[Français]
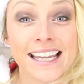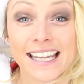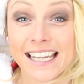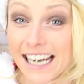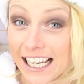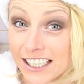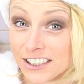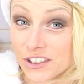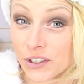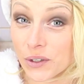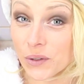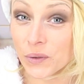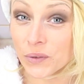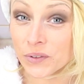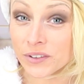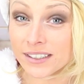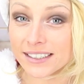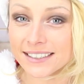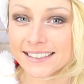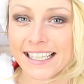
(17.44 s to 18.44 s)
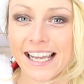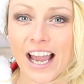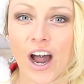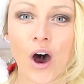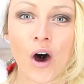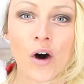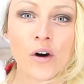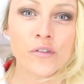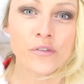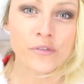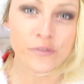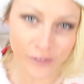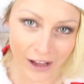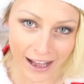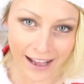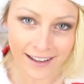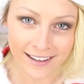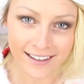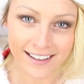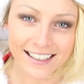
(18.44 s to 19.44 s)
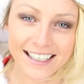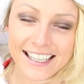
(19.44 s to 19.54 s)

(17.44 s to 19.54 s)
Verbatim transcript: Et la seconde, c'est enfin